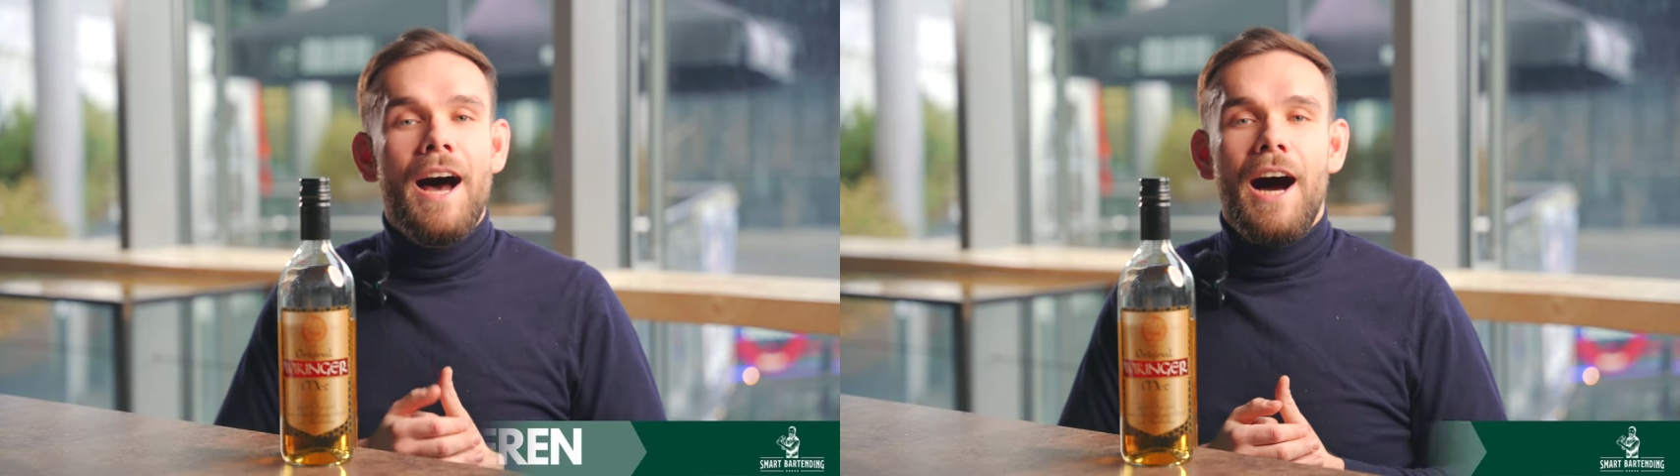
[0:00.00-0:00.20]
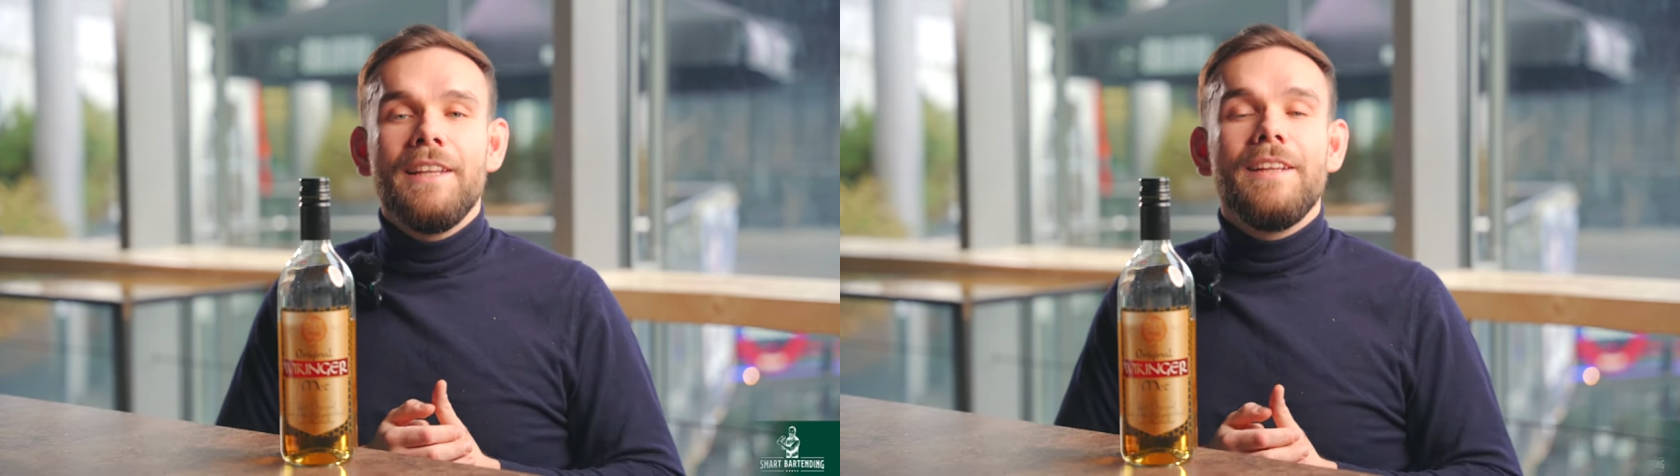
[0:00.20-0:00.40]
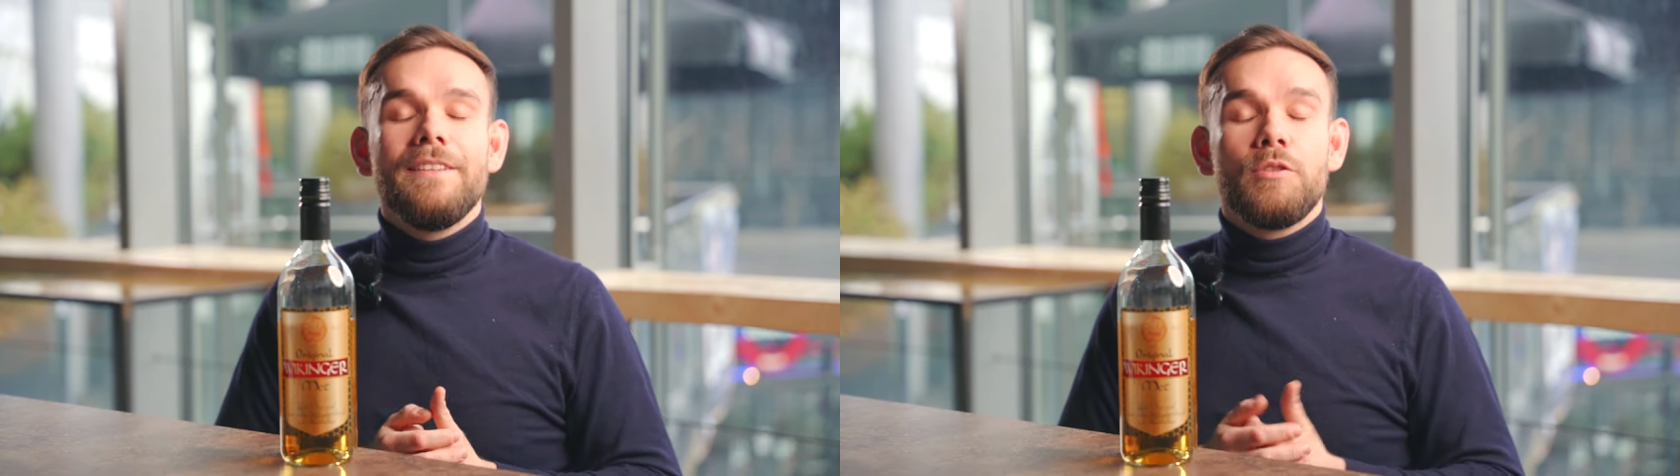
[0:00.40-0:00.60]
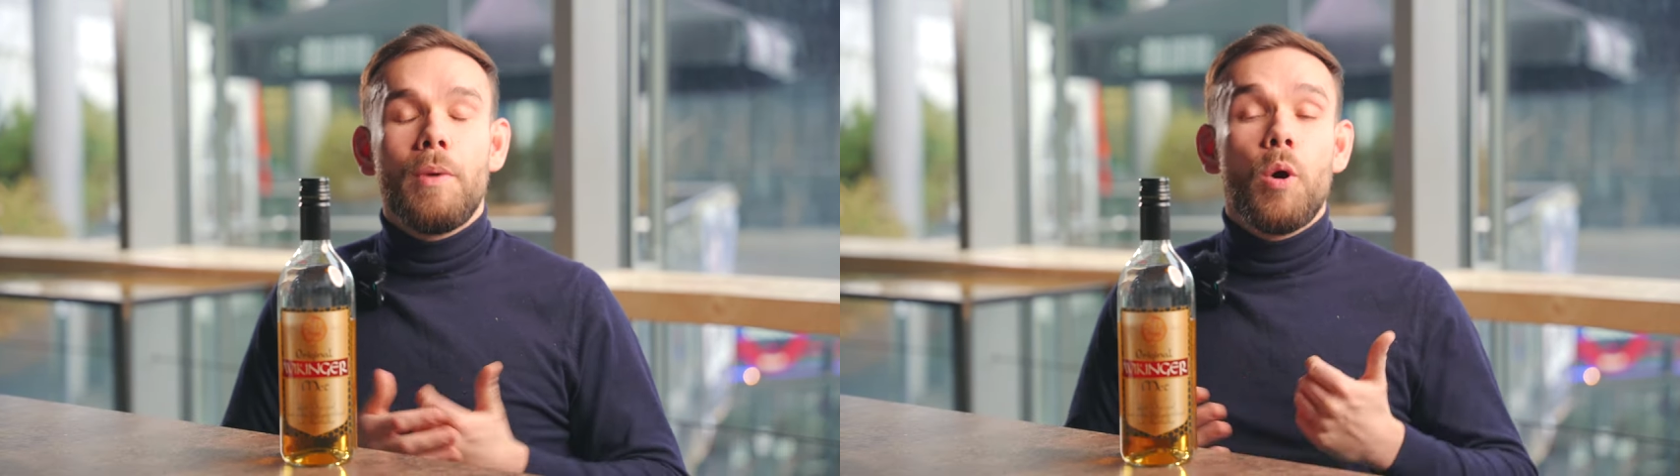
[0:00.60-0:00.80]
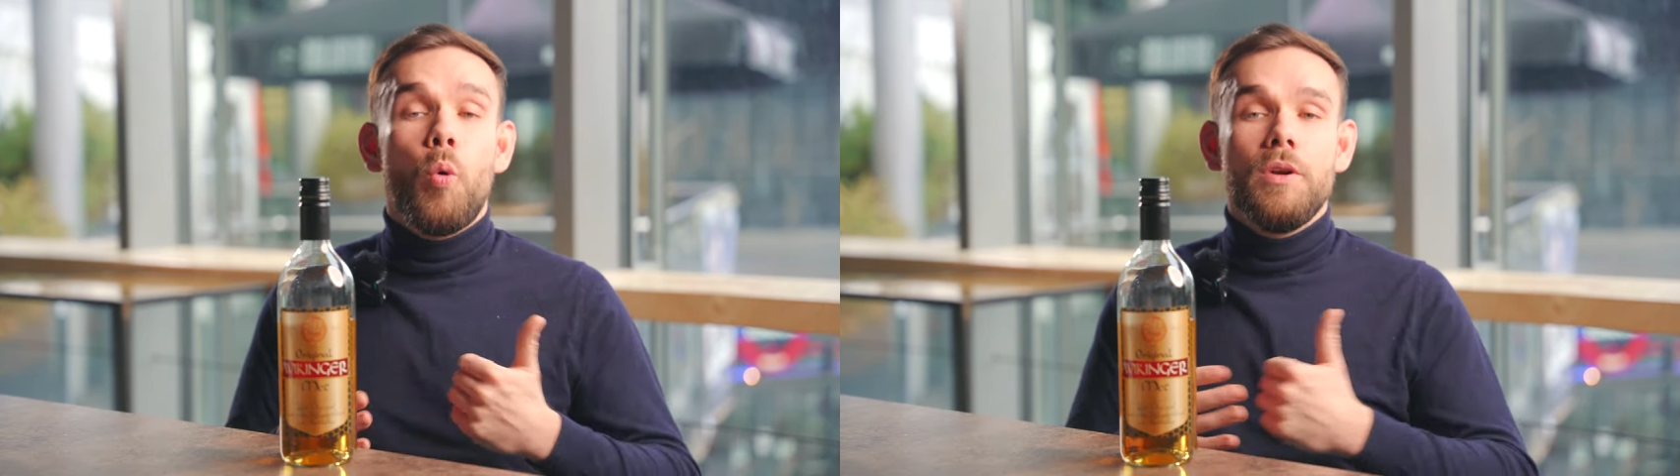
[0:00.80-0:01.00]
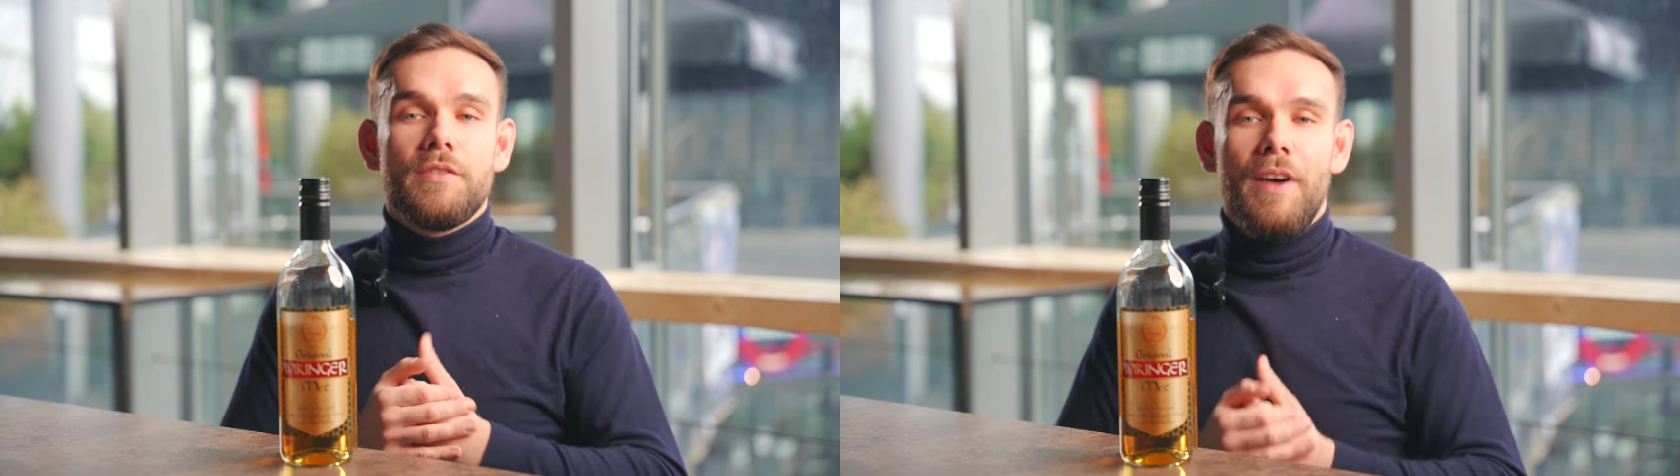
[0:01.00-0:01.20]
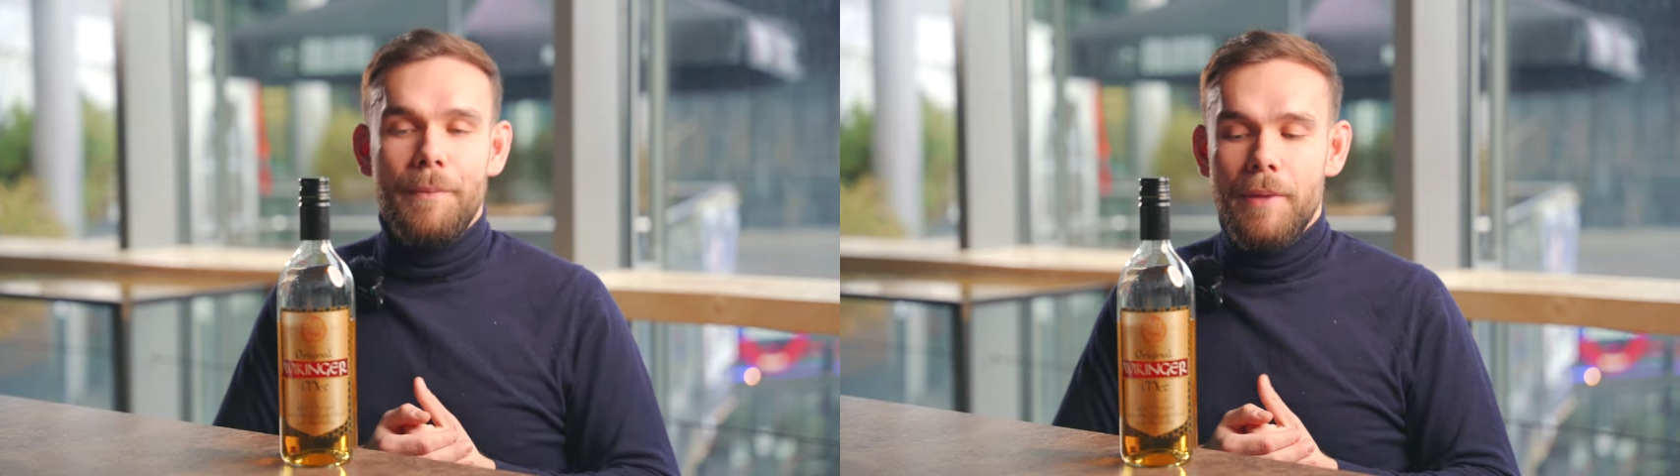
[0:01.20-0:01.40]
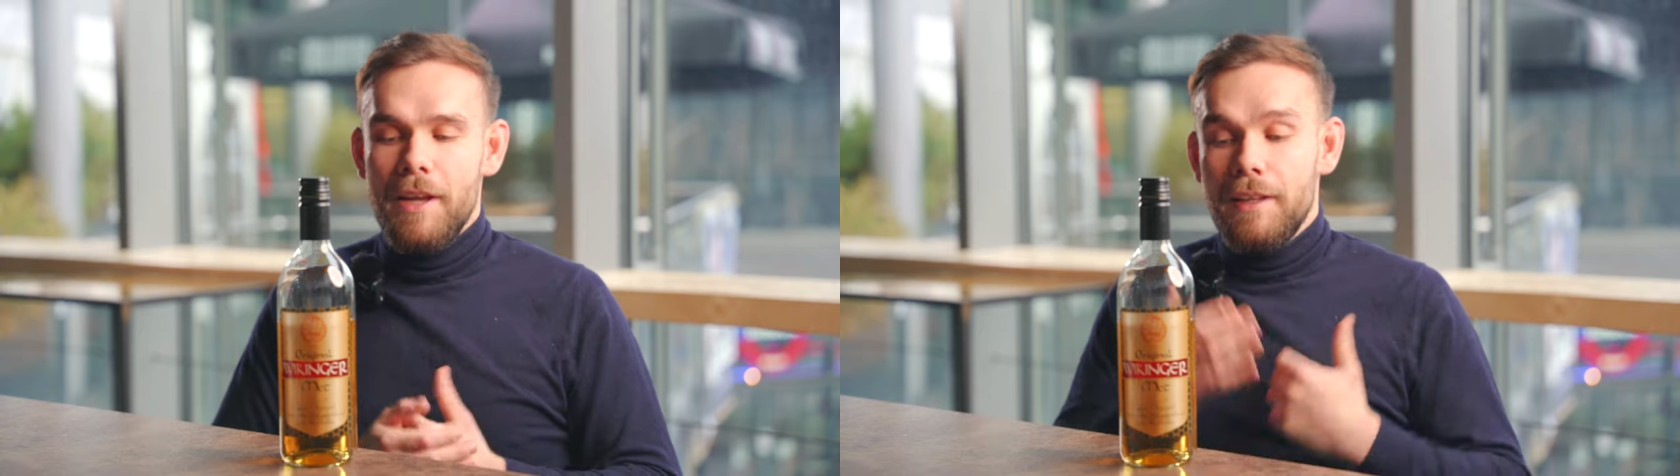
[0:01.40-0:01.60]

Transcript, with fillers: handelt es sich um einen Honigwein.